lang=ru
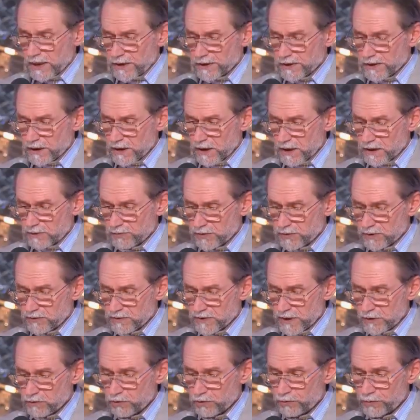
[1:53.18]
от них
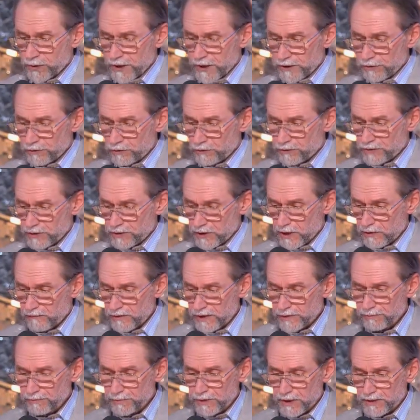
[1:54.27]
отбился. А тут продюсер
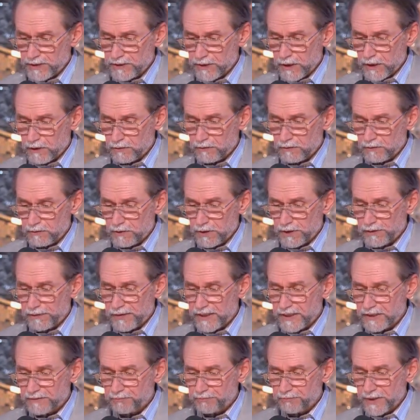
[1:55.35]
хватит меня за руку,
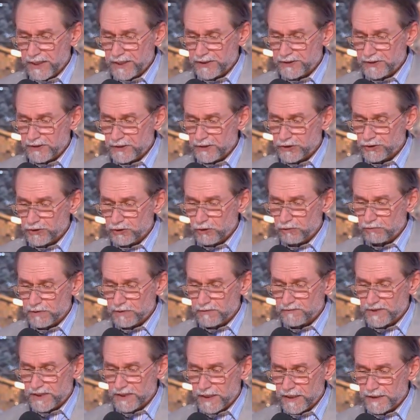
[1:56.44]
говорит, пять тысяч
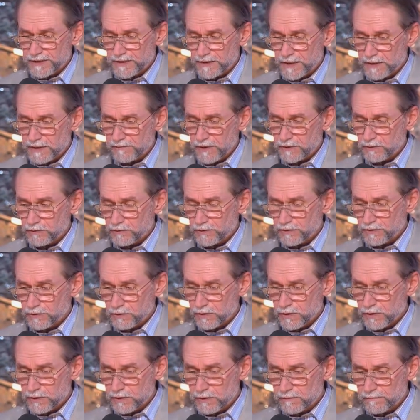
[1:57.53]
долларов за концерт вас
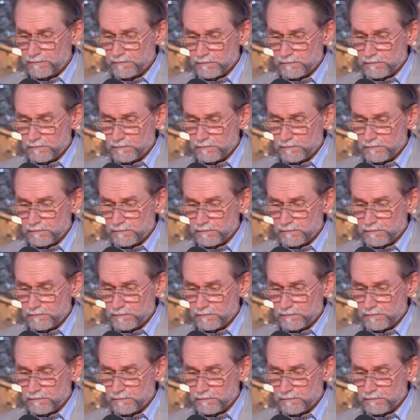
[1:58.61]
устроит?